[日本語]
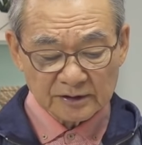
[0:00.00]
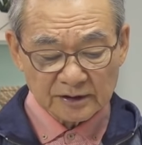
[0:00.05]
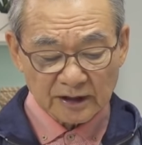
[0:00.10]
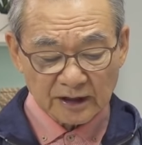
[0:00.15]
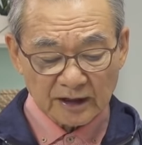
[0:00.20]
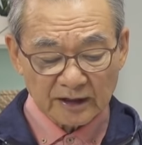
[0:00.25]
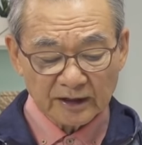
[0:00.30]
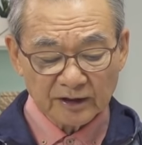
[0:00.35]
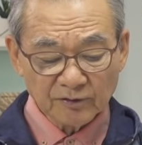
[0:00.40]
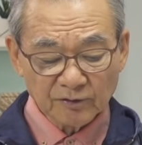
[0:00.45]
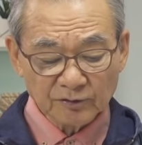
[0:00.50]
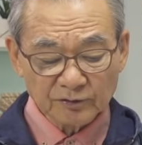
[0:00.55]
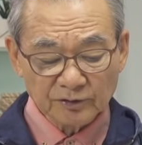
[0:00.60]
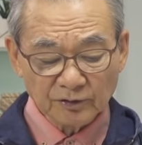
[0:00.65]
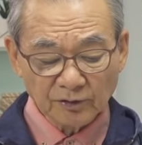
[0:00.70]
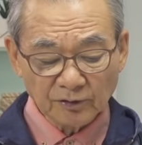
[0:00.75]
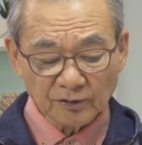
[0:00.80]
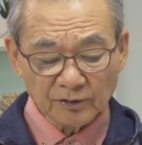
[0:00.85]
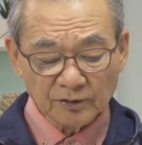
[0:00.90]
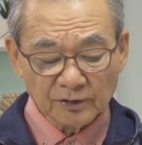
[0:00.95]
彼ほ
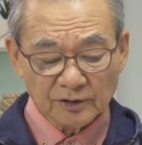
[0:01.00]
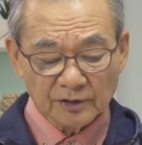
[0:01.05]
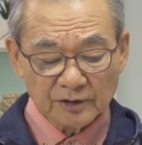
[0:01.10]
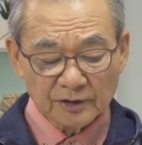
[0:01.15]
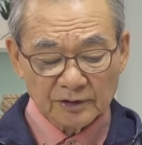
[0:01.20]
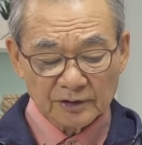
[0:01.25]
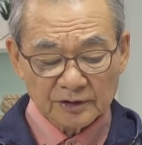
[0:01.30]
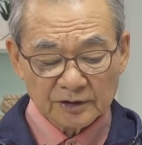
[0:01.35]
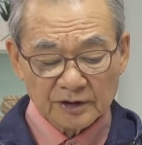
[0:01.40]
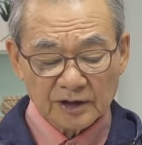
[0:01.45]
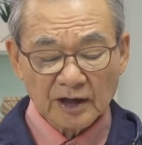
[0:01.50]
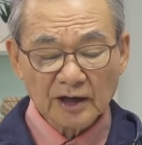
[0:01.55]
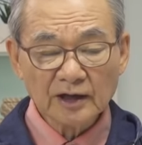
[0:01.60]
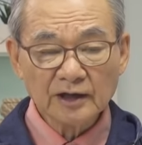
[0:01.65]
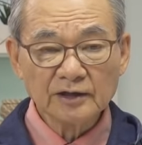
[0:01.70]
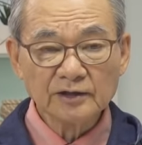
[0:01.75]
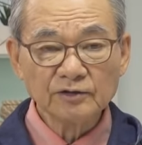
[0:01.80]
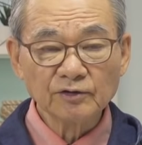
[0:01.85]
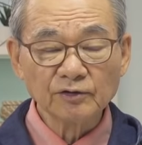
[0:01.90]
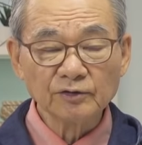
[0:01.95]
ど
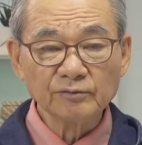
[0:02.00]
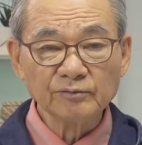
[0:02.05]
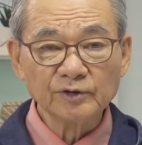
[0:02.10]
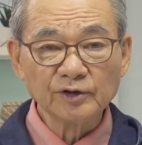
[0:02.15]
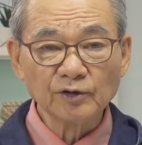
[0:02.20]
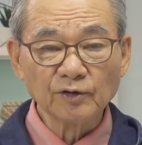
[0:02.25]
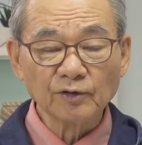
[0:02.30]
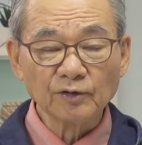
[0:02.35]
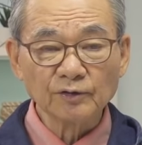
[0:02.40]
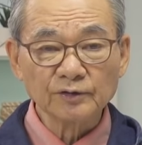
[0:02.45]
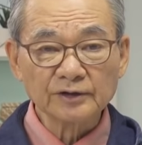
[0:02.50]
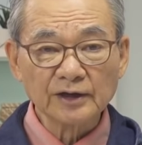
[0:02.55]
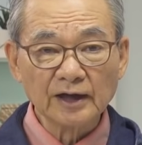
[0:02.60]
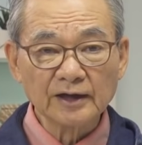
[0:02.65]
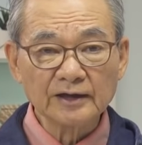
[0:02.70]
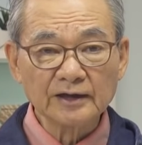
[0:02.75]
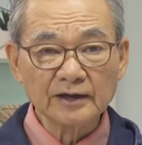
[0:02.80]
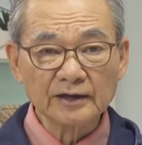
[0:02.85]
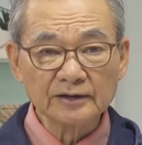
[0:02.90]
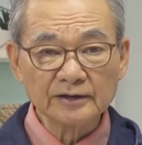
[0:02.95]
権威の意味を
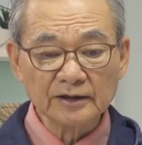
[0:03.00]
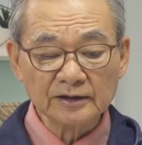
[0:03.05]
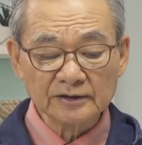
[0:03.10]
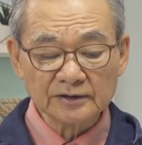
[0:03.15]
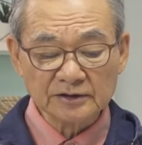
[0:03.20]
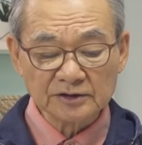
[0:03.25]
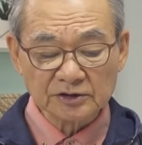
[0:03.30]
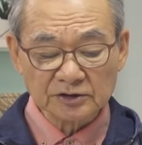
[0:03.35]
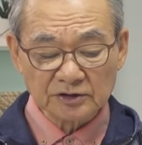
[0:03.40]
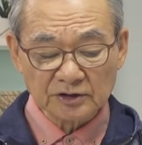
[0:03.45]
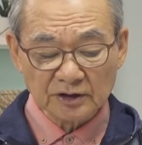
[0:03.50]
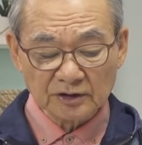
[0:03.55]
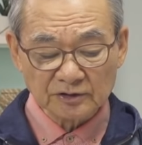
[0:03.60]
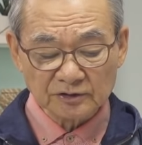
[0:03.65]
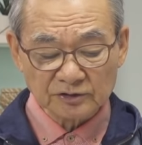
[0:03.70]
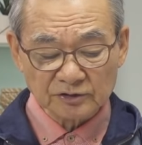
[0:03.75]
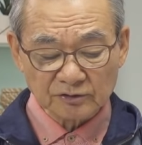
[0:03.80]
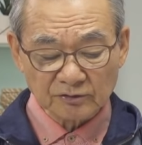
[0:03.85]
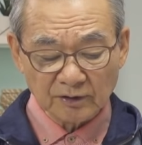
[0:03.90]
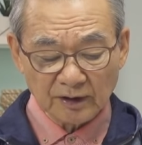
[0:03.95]
体験的に知っている
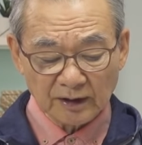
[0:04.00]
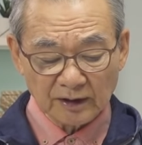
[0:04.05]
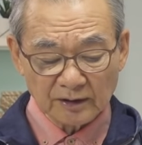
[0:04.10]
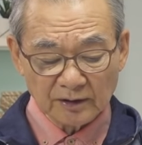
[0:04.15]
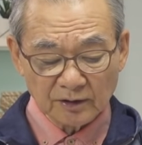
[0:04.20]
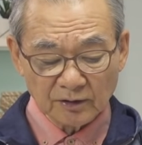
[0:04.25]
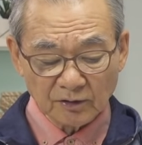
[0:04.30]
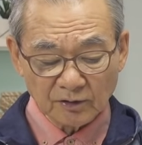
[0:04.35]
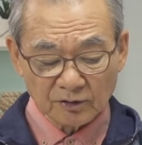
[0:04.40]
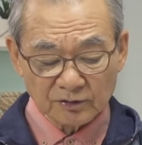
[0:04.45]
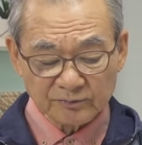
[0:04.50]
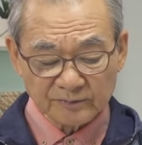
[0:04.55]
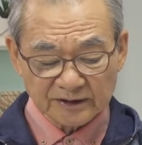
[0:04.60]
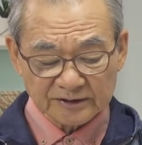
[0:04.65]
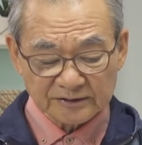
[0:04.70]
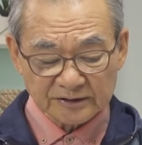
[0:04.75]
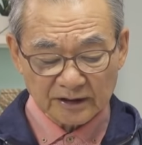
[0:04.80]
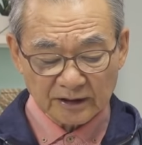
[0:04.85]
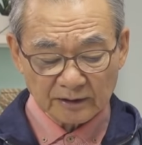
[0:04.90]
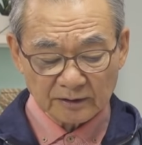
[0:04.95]
人はおりま
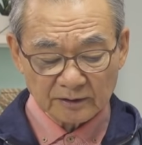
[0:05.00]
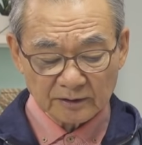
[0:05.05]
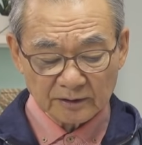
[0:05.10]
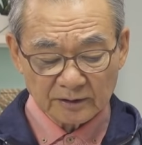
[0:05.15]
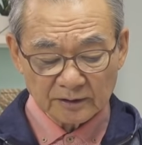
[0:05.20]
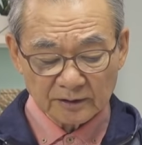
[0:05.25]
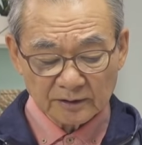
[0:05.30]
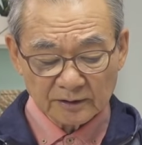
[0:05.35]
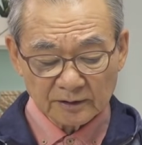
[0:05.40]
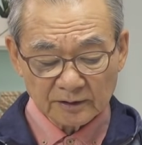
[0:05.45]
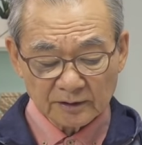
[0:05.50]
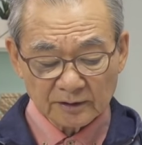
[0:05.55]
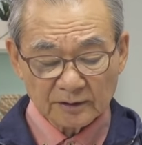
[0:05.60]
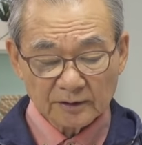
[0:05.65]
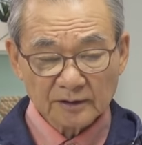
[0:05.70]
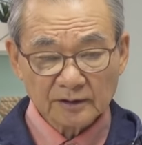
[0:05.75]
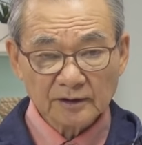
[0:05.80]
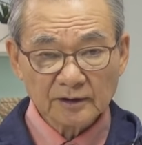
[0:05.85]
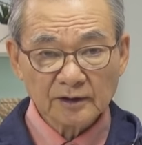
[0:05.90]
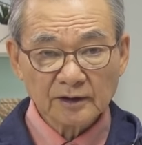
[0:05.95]
せん。
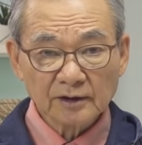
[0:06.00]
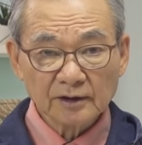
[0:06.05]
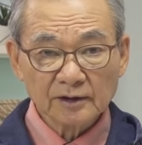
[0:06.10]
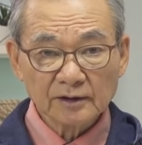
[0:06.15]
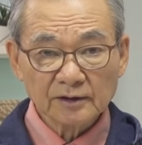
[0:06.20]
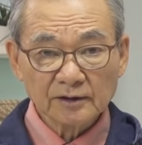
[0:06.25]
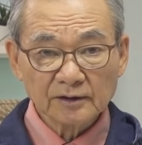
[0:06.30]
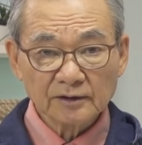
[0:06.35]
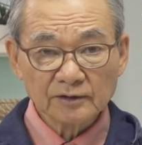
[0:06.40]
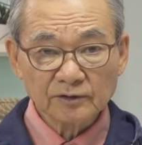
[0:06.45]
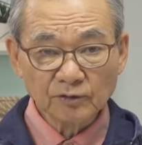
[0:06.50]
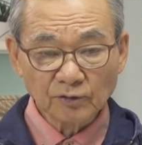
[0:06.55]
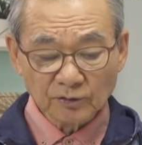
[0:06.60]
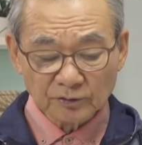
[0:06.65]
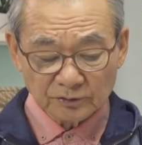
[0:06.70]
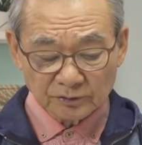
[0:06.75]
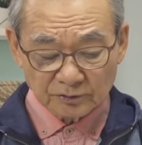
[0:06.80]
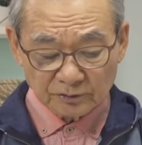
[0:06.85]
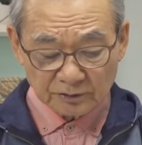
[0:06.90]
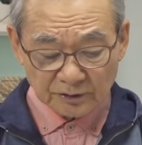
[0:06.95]
ど
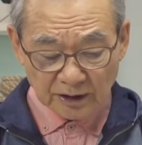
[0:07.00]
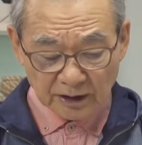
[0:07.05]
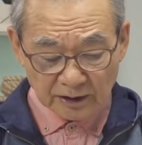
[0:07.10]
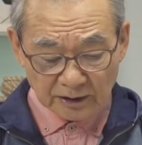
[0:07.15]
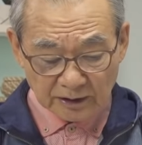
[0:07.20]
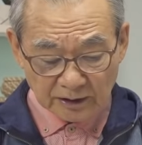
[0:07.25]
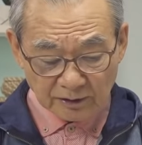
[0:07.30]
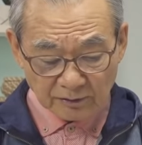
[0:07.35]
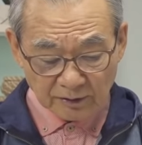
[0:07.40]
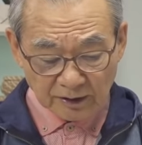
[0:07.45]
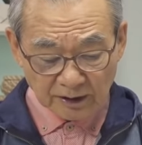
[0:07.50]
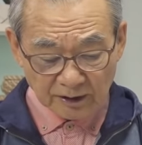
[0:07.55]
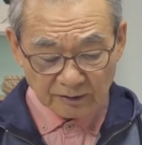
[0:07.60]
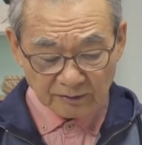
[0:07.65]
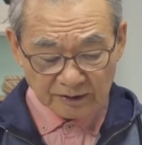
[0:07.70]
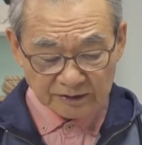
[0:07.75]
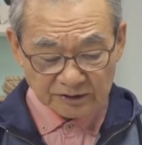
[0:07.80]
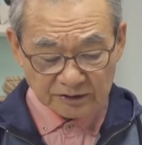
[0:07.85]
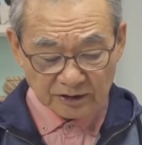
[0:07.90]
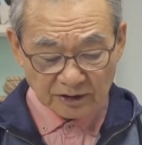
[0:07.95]
ういう経験を彼
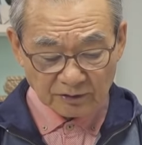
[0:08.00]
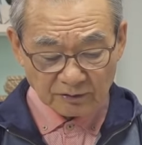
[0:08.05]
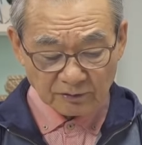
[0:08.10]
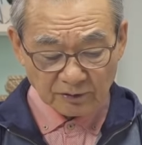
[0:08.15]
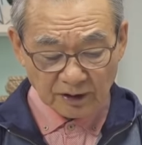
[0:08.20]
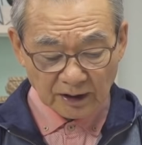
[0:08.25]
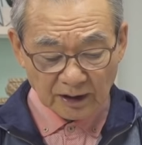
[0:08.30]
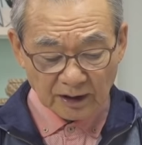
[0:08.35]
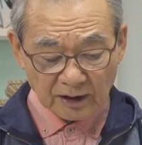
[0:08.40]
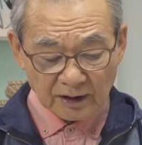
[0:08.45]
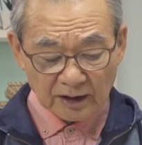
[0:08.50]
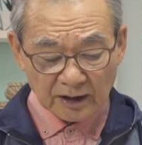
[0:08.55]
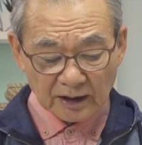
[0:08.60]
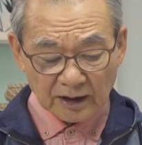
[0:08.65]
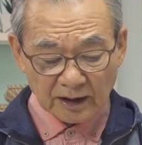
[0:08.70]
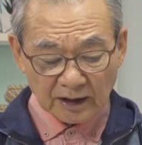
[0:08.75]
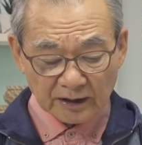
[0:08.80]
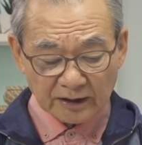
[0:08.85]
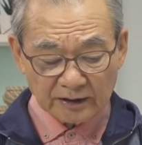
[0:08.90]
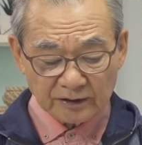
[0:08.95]
はしているのか。
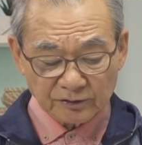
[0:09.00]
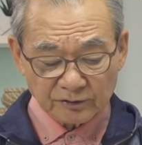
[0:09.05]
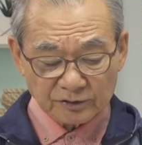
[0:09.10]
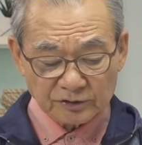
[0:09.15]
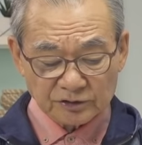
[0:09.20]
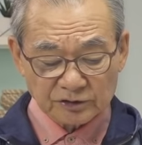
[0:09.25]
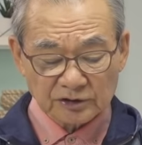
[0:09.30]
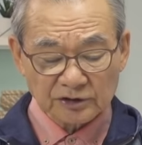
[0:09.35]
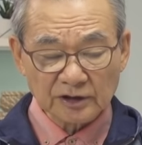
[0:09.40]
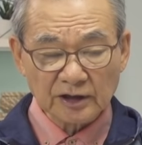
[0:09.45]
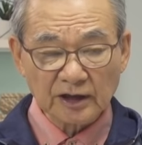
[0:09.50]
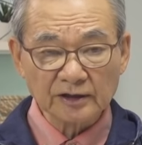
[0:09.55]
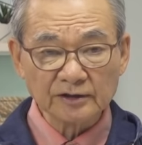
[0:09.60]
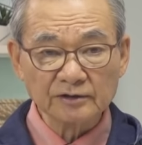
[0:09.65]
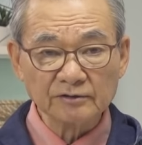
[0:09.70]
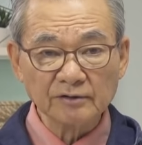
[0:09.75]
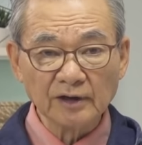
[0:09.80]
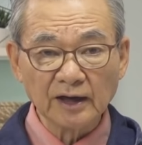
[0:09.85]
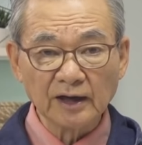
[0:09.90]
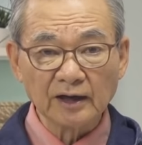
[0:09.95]
彼の指揮下
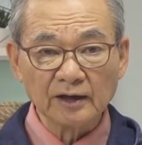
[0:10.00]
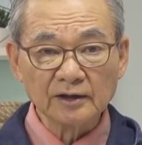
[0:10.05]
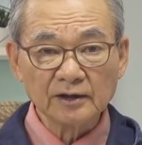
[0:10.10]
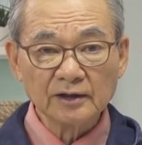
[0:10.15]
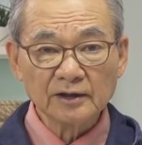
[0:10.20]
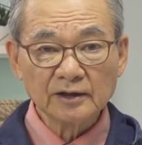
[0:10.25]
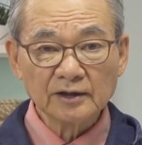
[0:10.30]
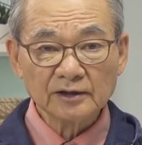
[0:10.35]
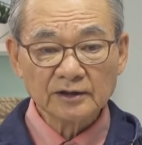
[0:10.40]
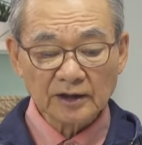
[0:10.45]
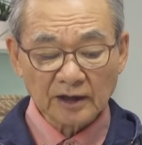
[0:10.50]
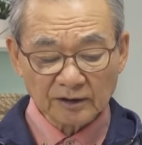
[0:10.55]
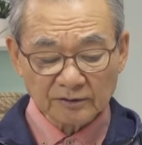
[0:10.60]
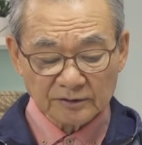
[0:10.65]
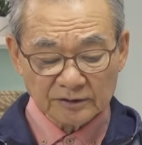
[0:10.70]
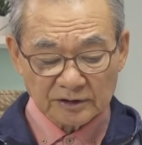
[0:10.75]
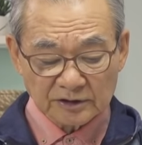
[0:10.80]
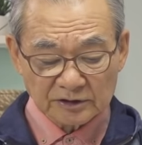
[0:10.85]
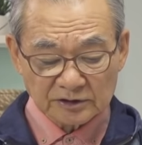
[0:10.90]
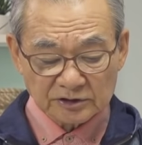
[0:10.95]
にはひゃく
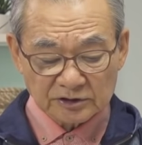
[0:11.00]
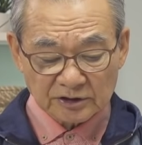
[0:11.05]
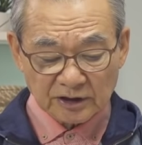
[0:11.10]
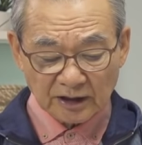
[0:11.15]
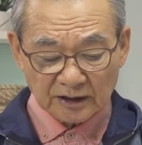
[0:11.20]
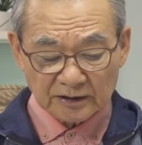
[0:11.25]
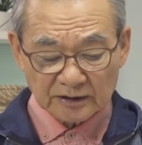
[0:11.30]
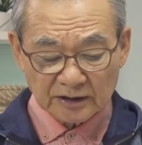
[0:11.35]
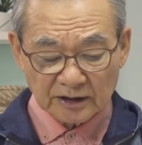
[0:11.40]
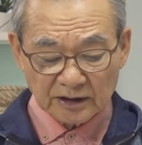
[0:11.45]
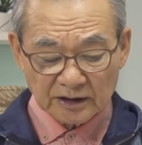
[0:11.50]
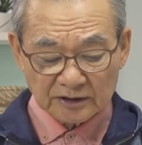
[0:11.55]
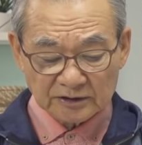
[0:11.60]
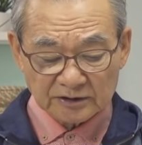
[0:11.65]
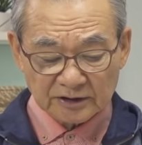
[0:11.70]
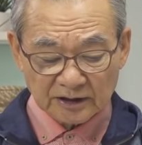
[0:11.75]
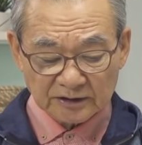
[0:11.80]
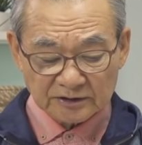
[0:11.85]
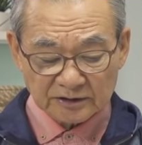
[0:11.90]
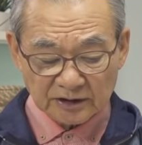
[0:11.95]
にん近い兵
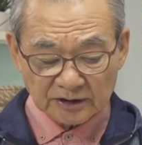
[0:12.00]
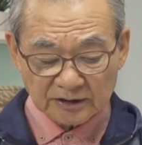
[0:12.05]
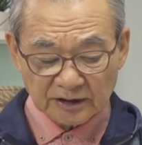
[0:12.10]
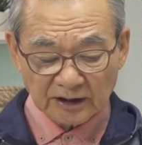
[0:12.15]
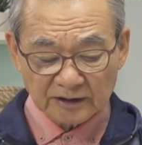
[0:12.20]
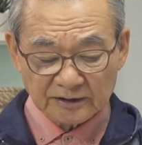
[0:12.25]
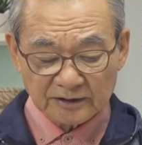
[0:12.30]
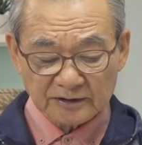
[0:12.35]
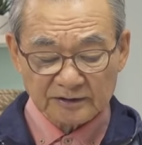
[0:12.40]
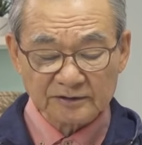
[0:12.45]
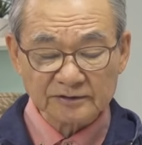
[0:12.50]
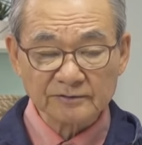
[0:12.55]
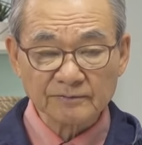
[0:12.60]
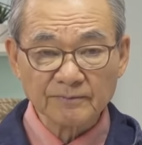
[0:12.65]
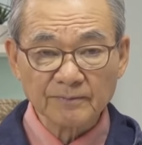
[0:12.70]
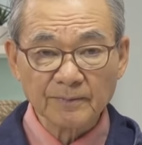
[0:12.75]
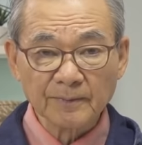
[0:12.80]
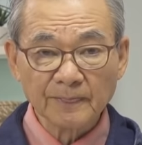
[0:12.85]
士たちがいたんです。